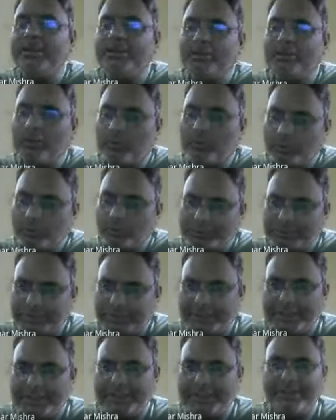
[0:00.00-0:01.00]
में है
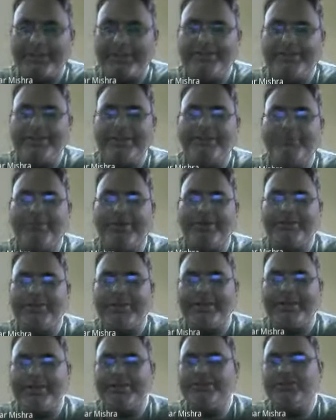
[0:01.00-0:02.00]
बहुत
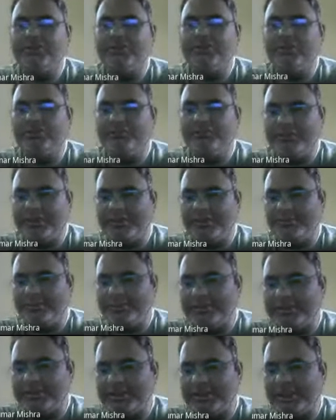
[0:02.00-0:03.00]
आसान है समझना
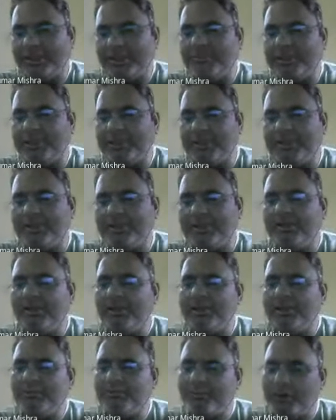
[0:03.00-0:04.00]
बहुत सरल है
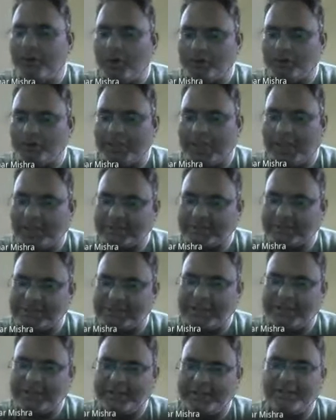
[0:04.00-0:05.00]
ये ठीक उसी
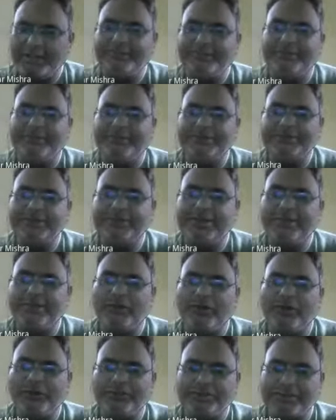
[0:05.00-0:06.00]
तरह के
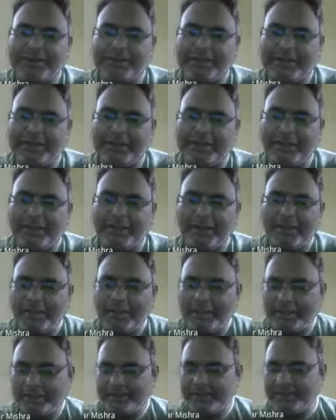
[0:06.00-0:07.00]
दीन भाव के
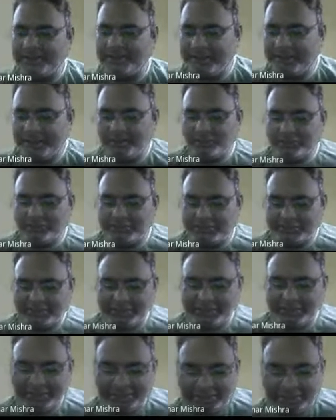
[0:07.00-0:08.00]
पद हैं जैसे
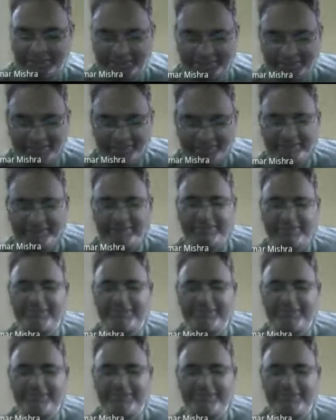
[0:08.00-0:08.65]
कभी